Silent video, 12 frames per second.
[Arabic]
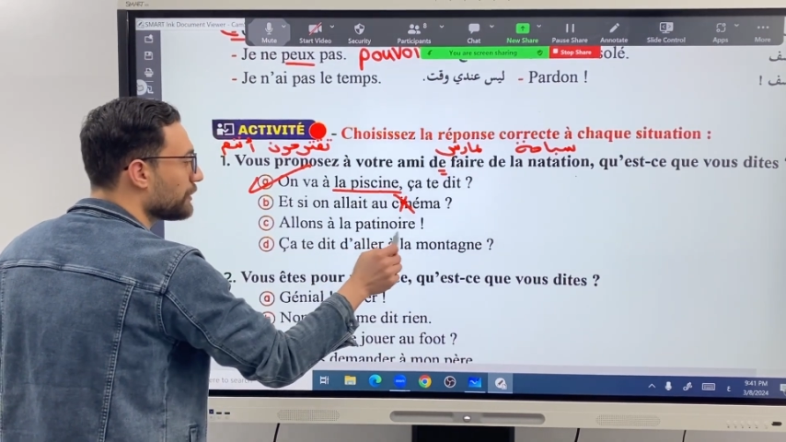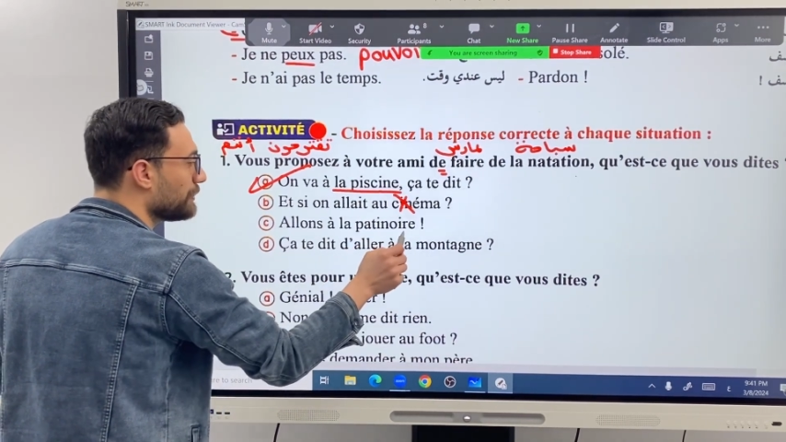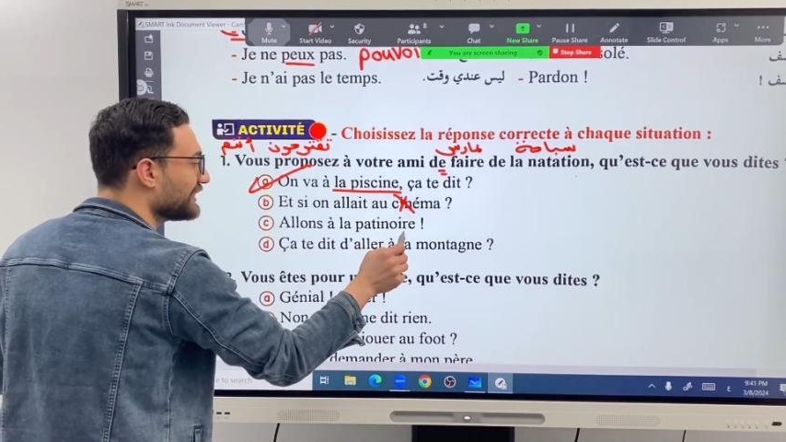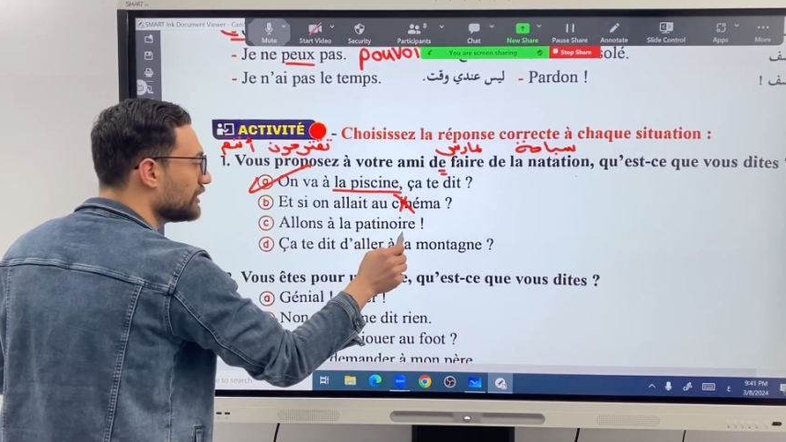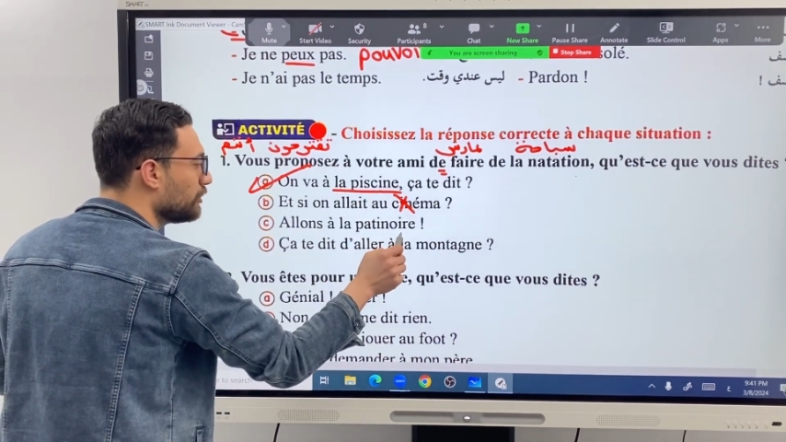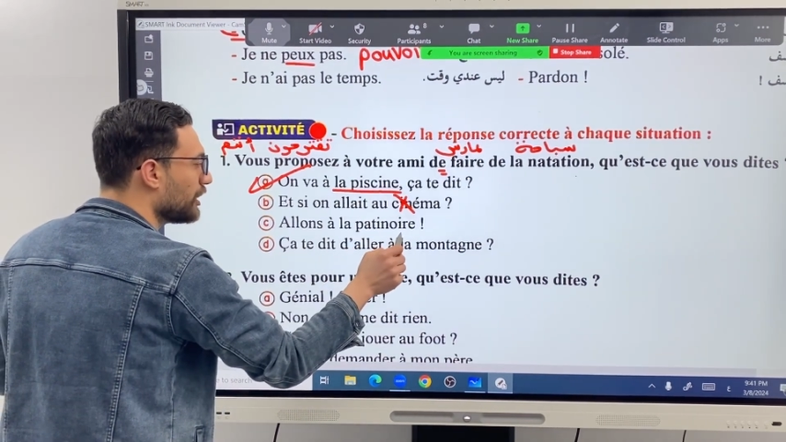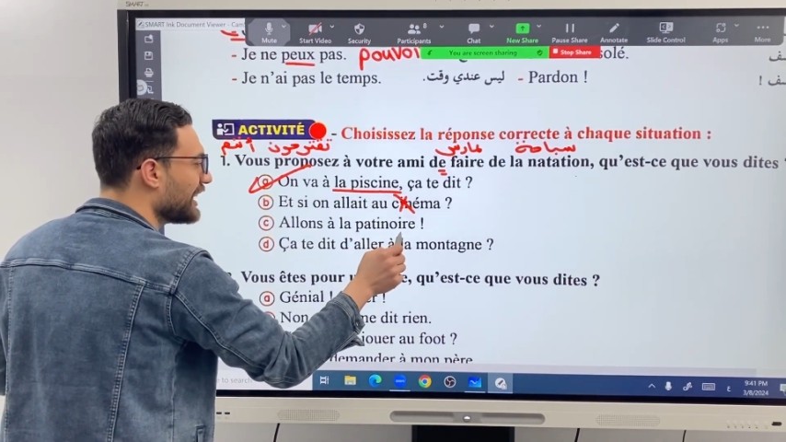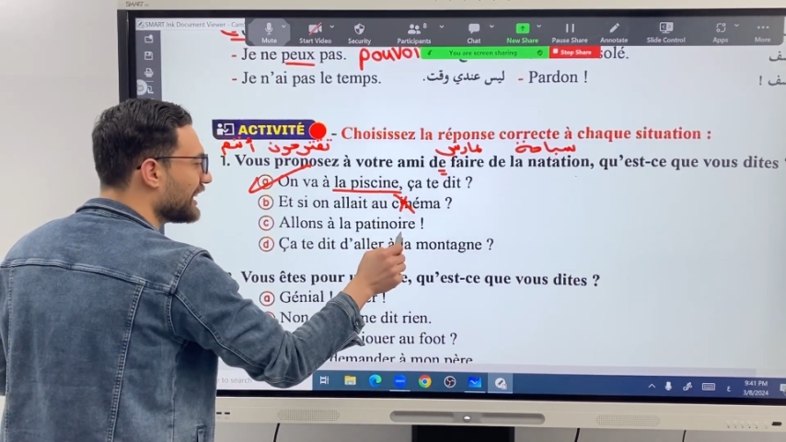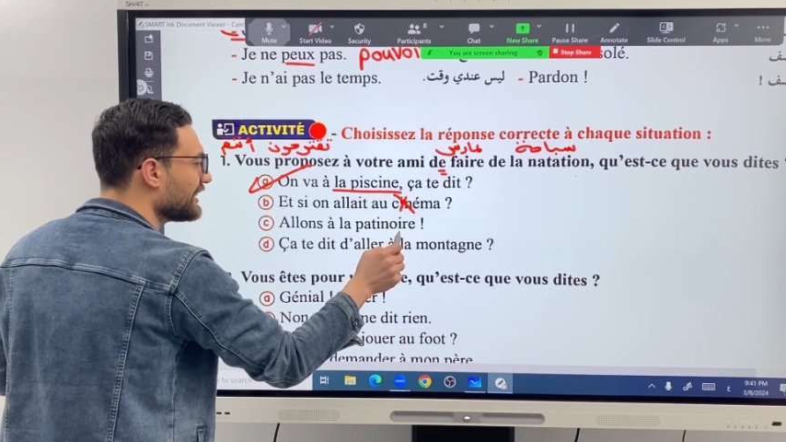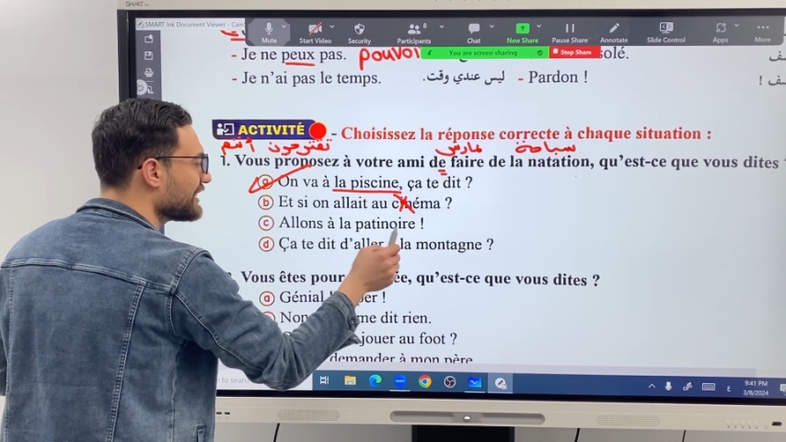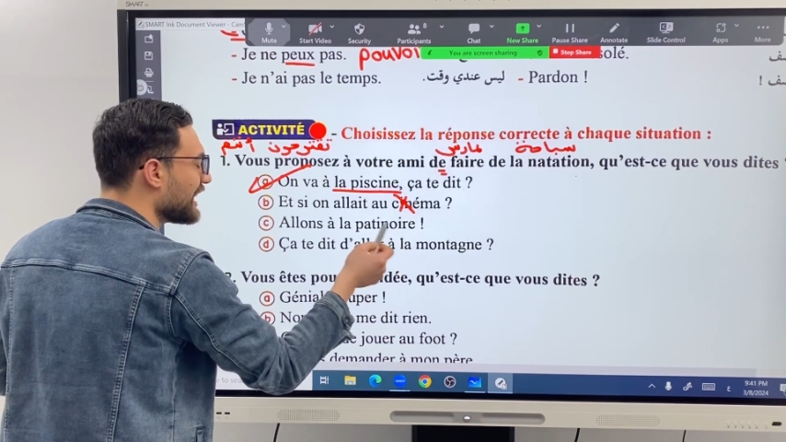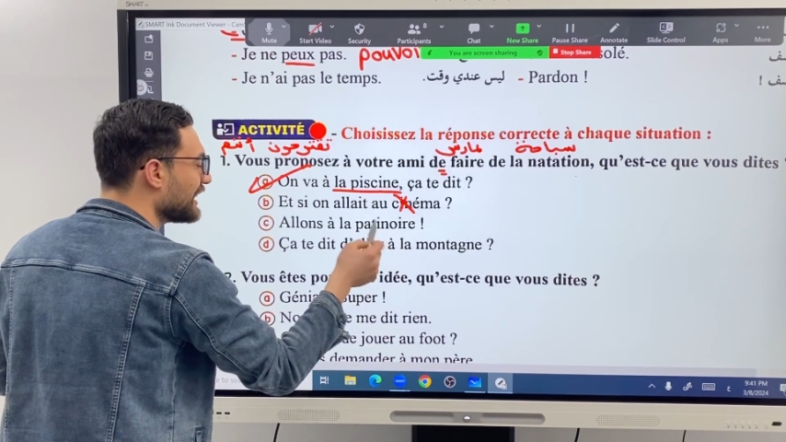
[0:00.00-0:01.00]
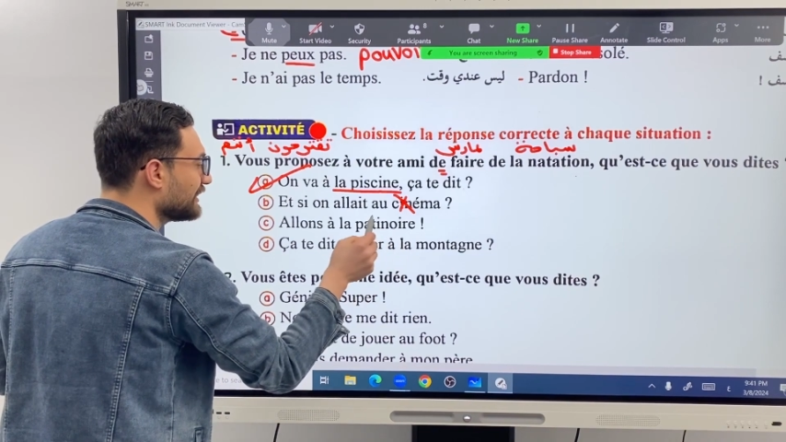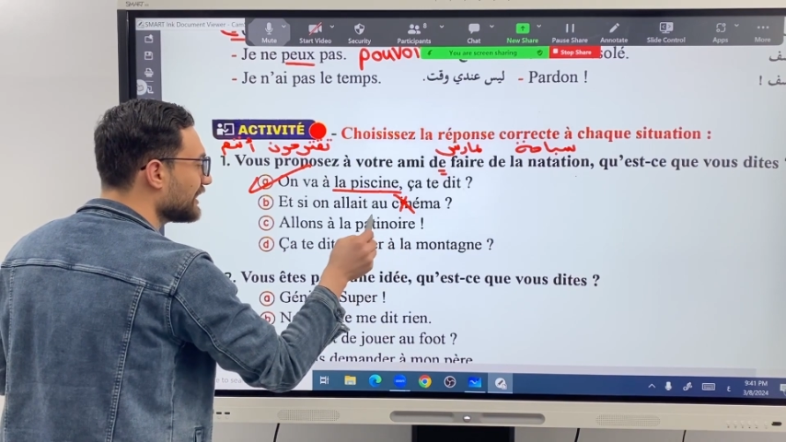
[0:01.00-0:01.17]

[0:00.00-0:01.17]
باتينوار يعني ساحه